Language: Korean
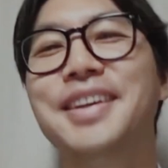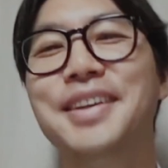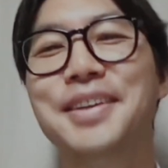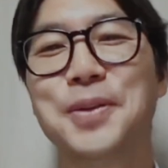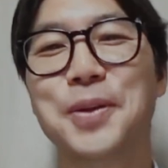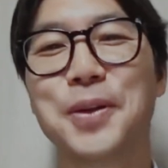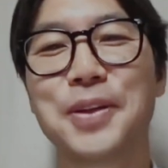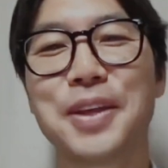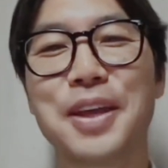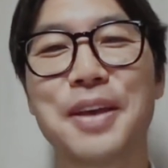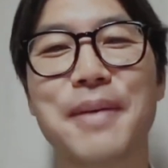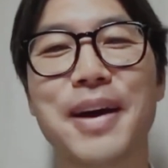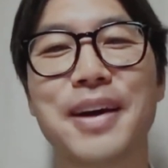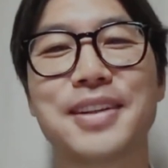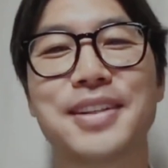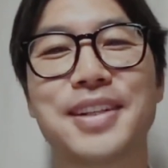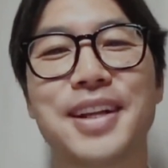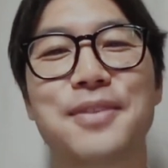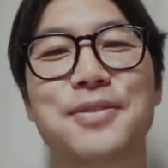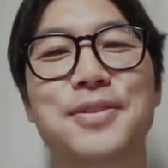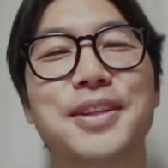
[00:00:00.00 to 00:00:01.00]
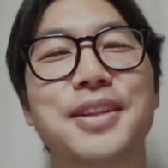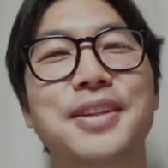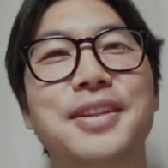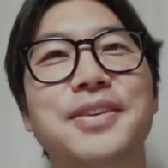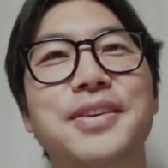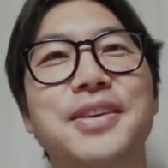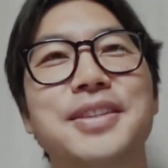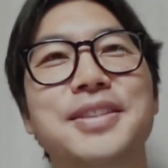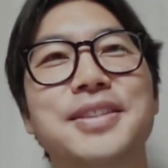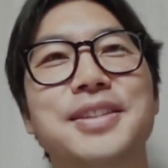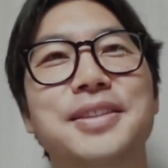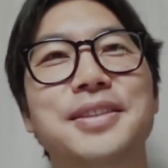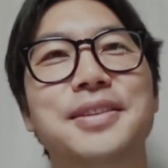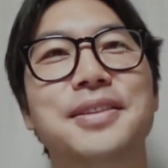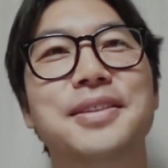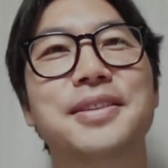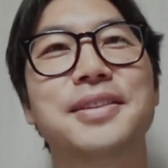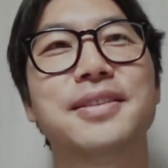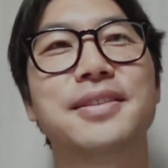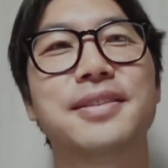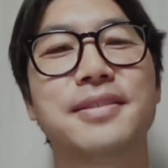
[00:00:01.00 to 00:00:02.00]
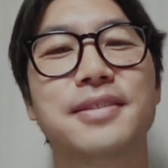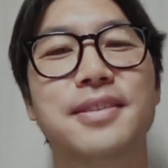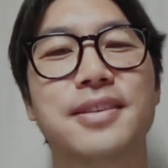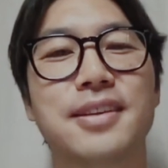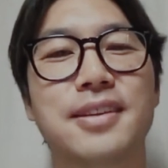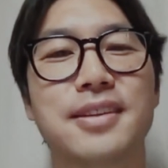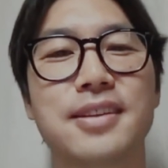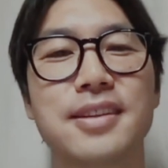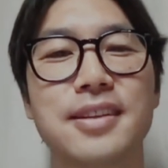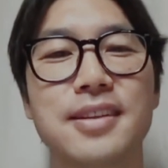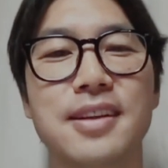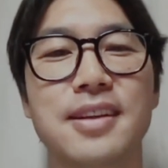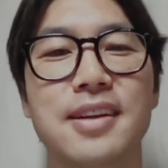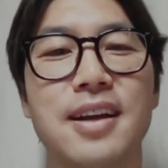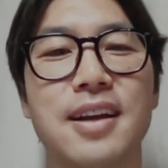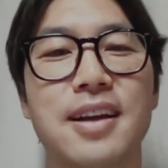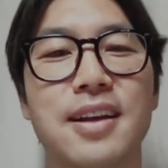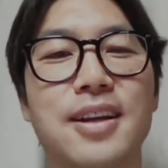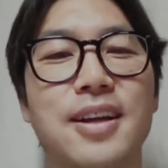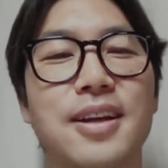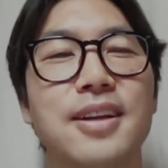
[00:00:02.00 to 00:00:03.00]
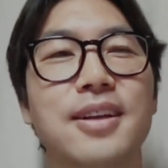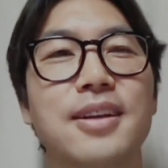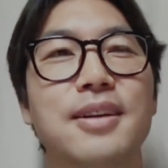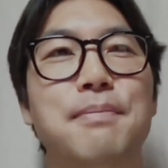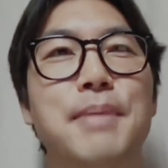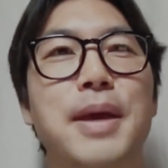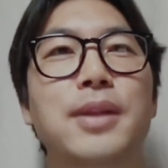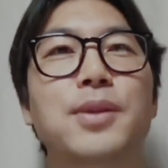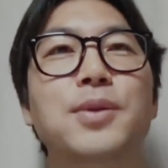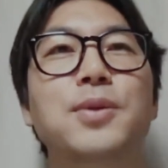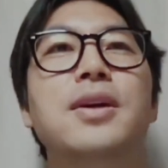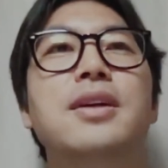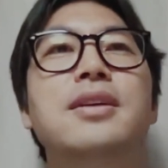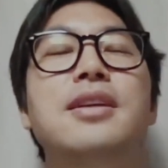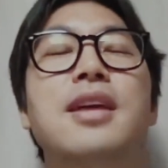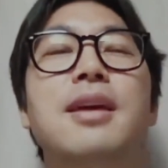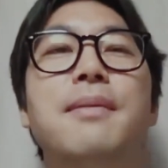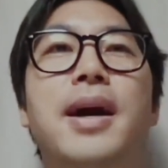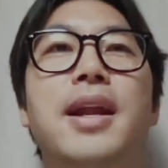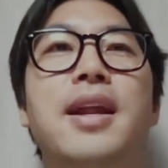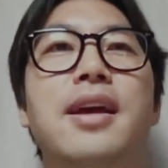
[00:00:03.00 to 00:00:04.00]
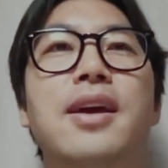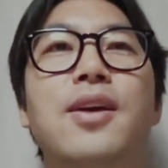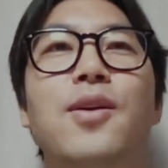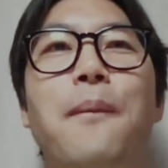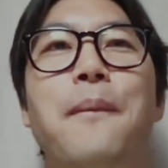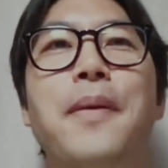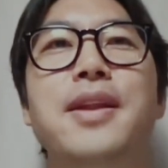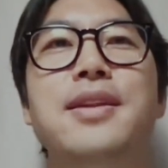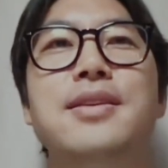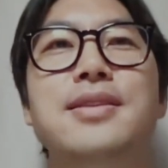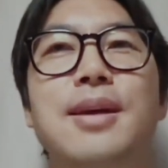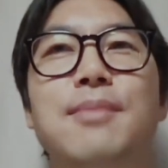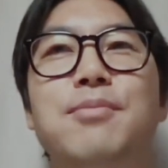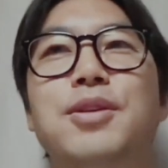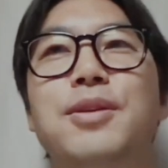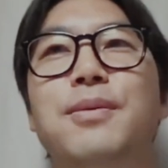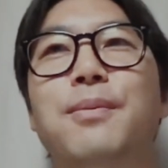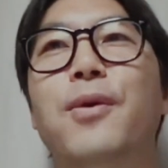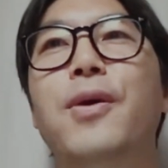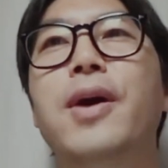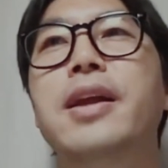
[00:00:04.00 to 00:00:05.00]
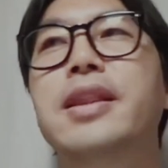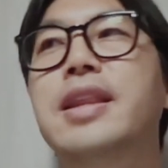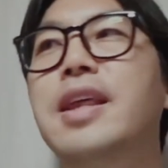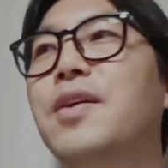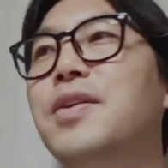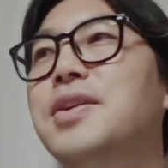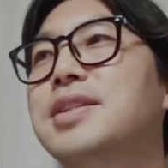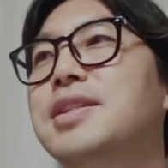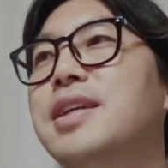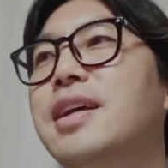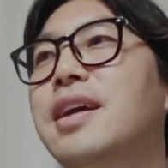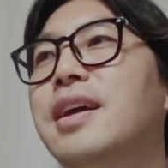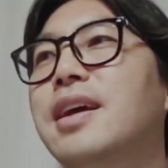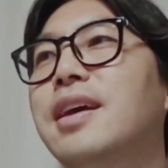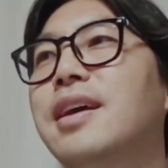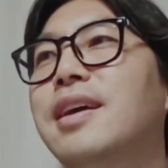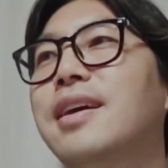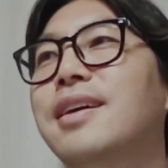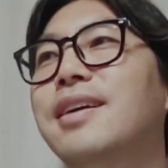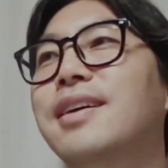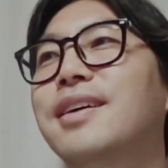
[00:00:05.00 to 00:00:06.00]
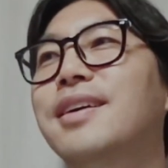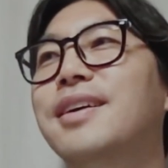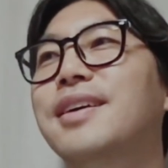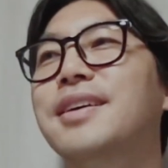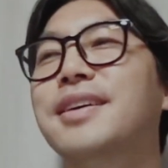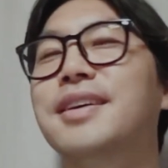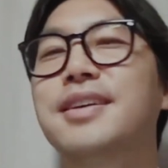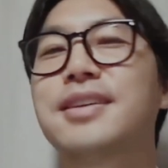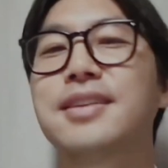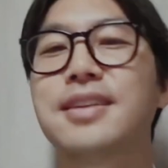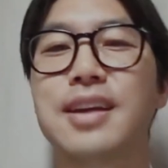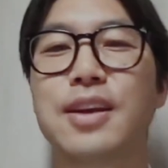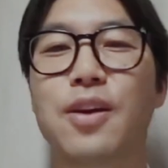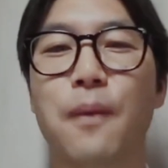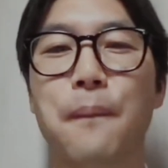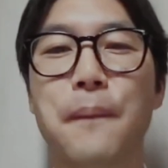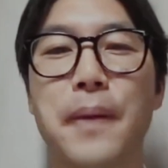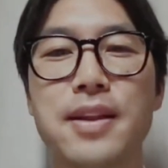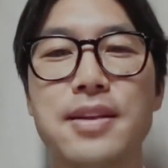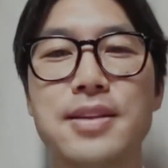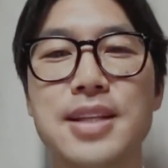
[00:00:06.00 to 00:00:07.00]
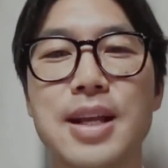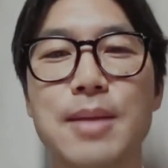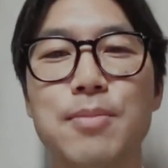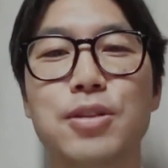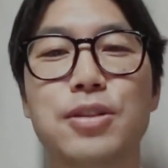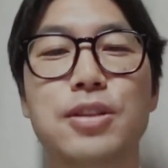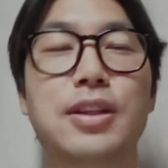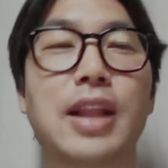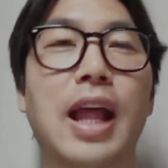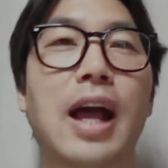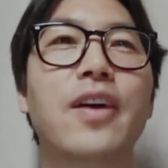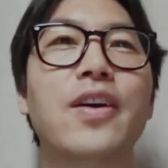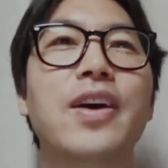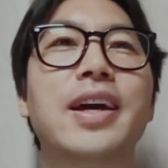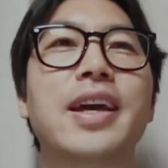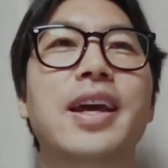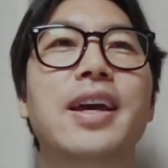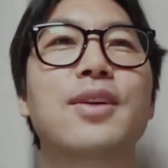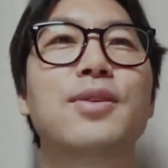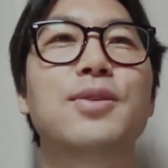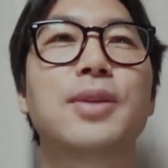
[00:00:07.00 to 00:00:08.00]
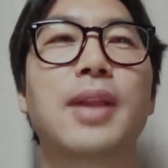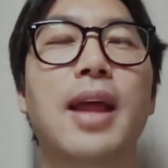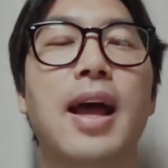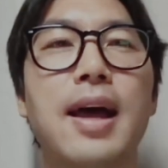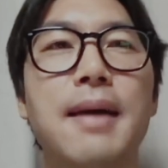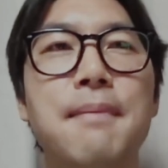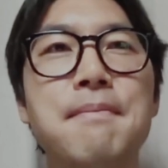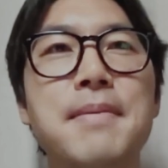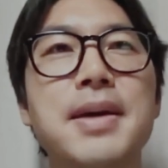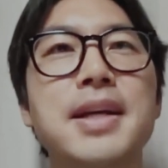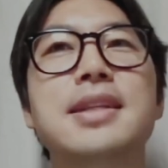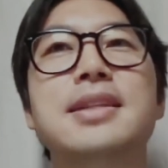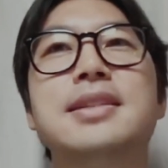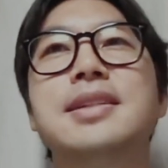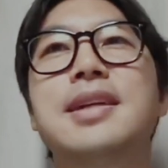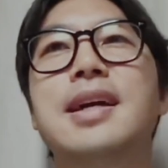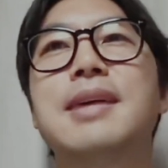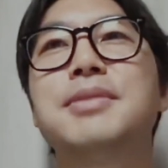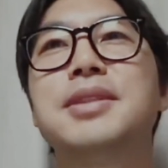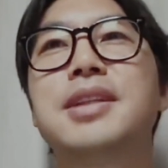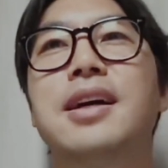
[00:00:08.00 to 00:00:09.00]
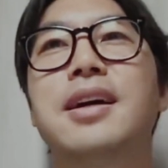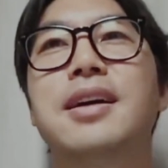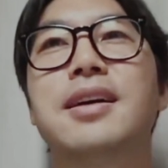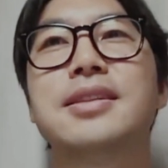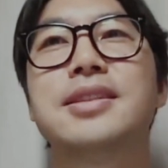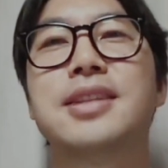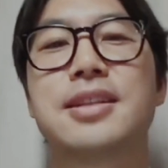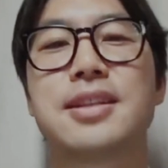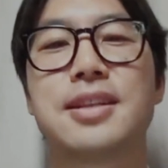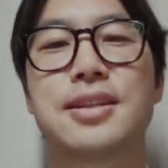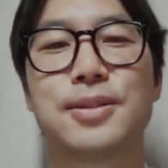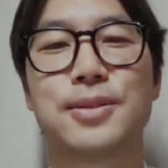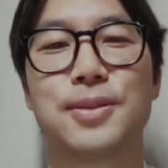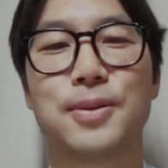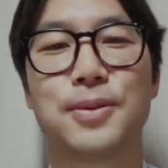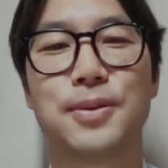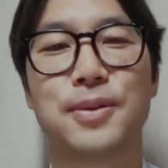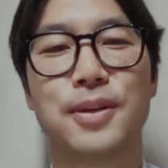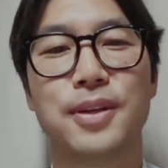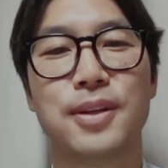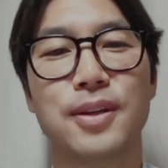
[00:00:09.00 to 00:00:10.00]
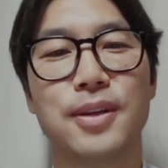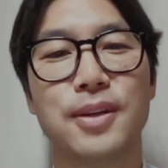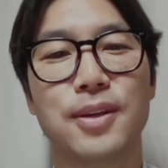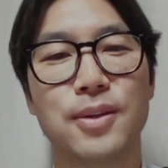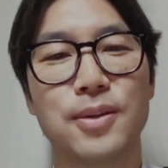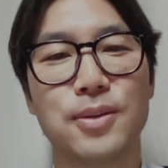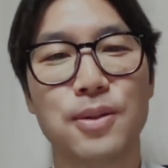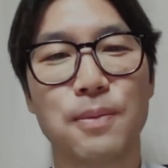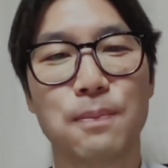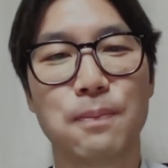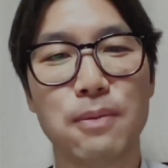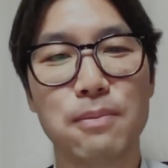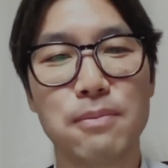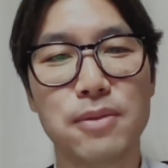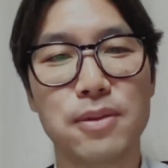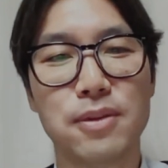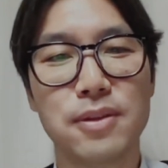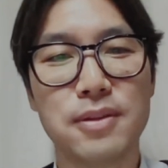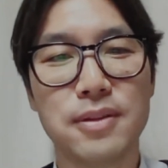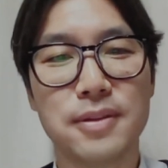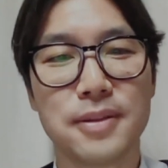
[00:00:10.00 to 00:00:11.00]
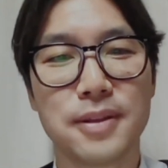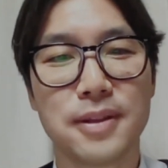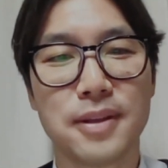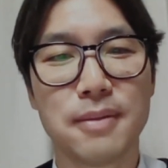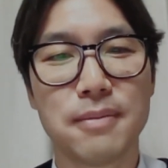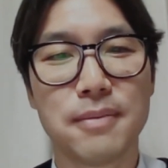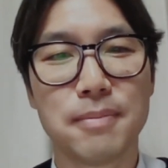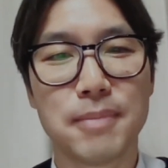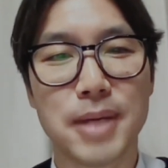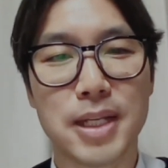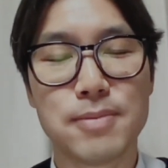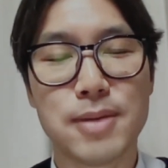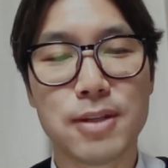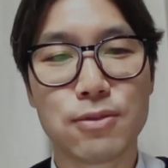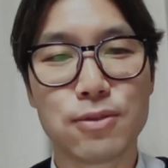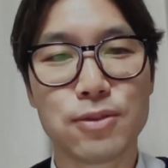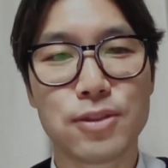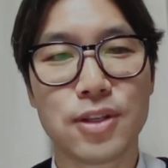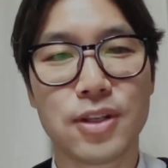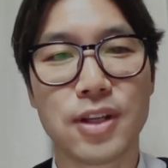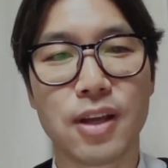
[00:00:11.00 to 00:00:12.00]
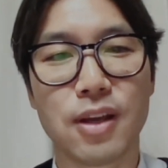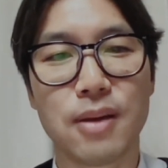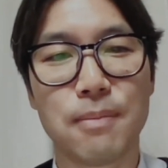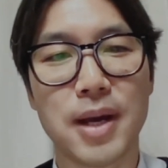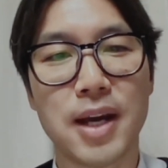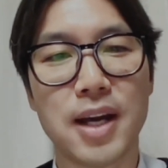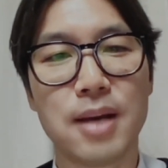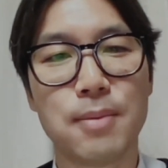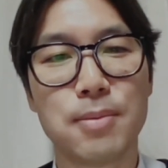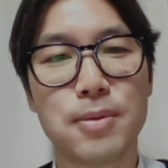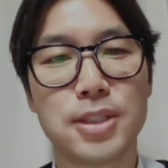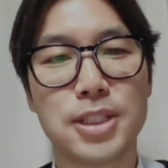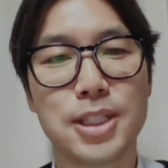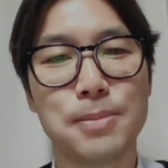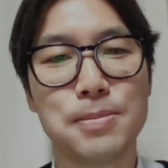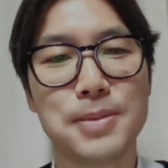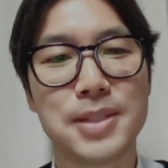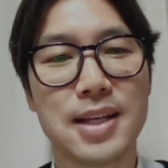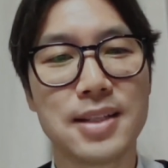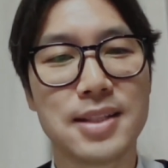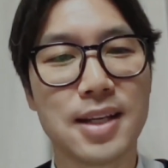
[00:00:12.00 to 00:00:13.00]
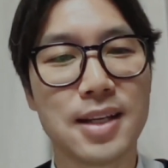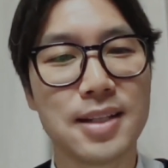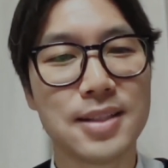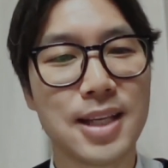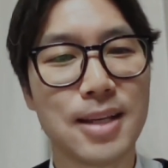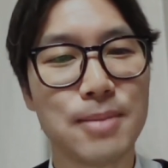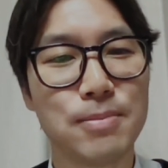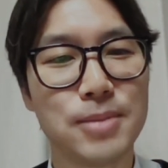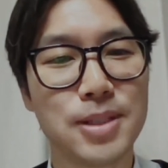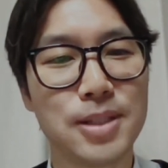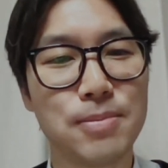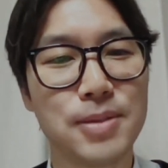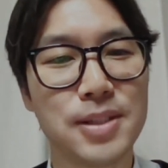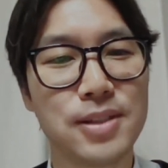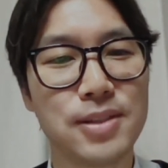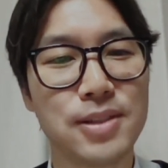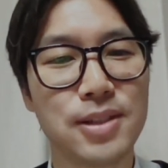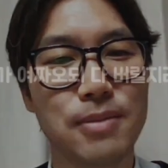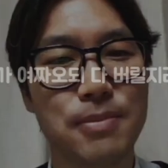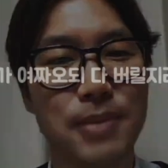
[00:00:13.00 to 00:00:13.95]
이렇게 말을 하고 있는 거예요, 지금. 그러니까, 베드로가 그렇게 말하니까 옆에 있는 사람들은 뭐가 돼요, 이제. 그러니까 옆에 있는 사람들도 당황해갖고 다 한마디씩 합니다, 제자들도. 오늘 본문, 마지막 구절이에요. 마가복음 십사 장 삼십일 절